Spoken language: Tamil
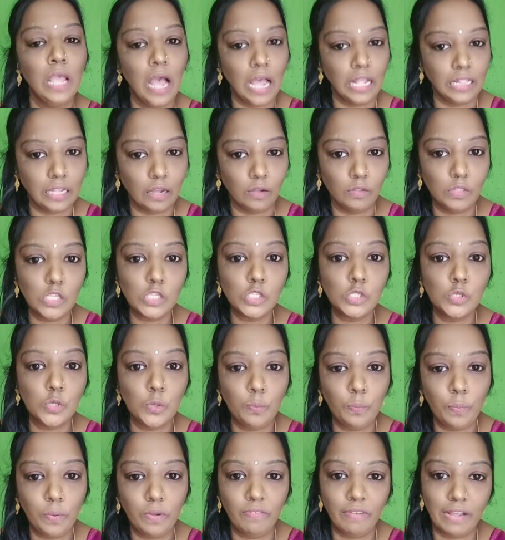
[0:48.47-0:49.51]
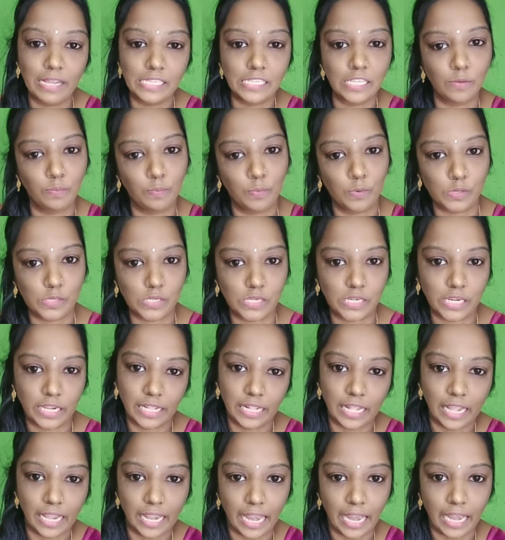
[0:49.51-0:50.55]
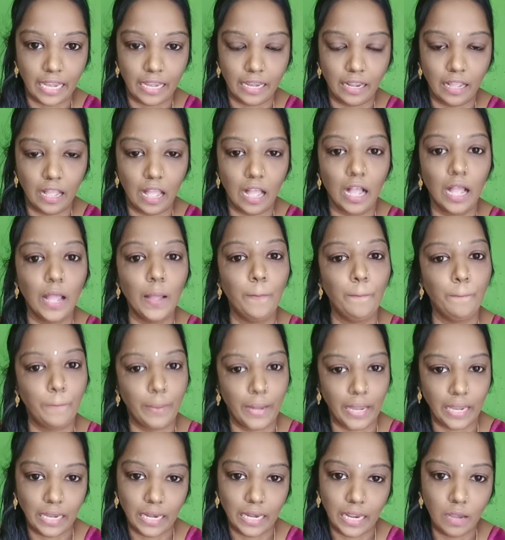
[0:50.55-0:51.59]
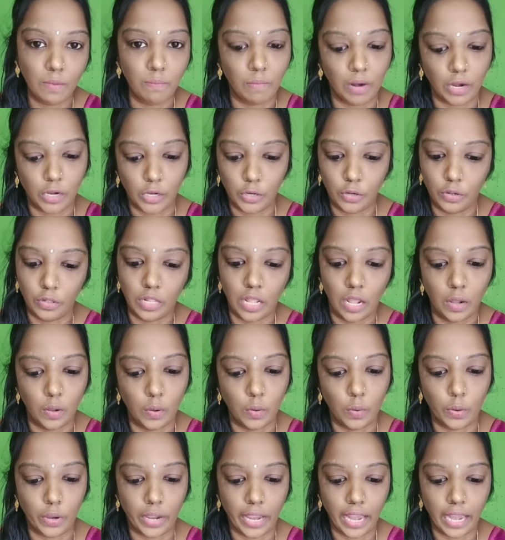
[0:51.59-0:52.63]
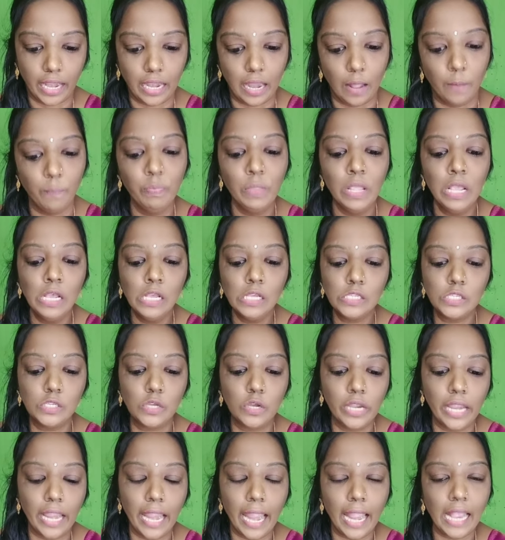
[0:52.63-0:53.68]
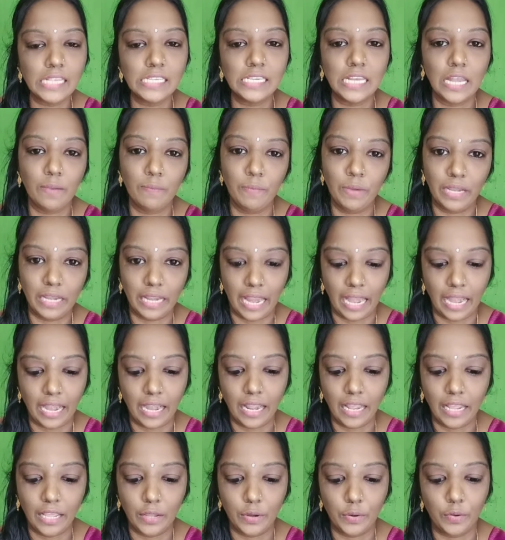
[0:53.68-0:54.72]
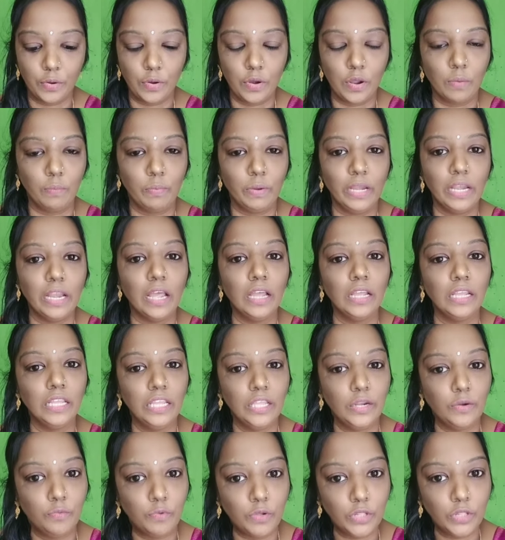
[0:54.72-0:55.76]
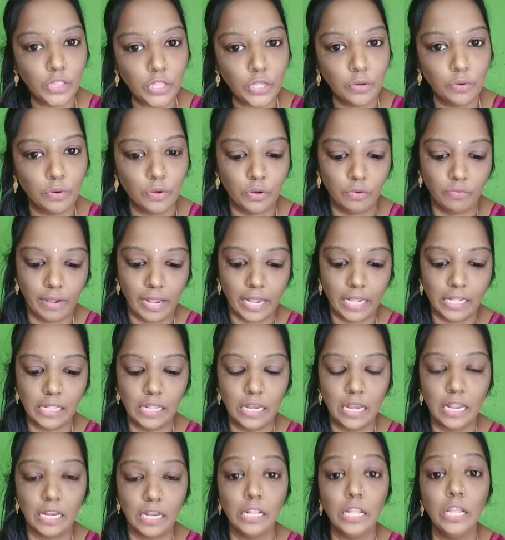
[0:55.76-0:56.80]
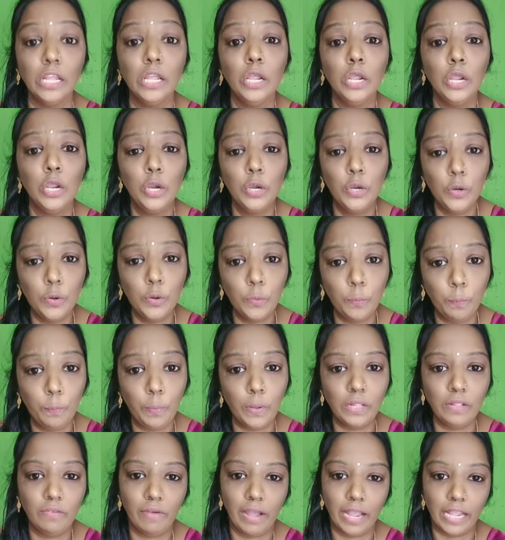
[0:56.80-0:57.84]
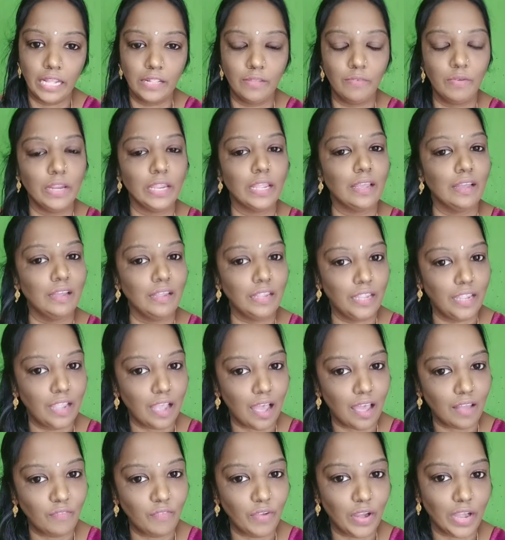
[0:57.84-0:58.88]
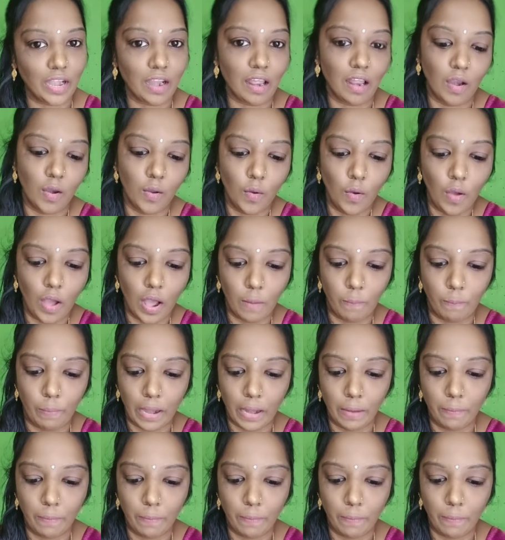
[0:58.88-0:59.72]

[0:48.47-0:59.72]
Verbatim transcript: அதாவது சூப்பர்வைசர் போஸ்டிங் தான் கேட்டிருக்காங்க பெண்கள் மட்டும்தான் ஓகேங்களா ஸோ ஏஜ் லிமிட் என்ன இருக்கணும் அப்படின்னா இருபத்தி ஓரு வயதுலேருந்து முப்பது வயது வரைக்கும் யார் வேணாலும் அப்ளை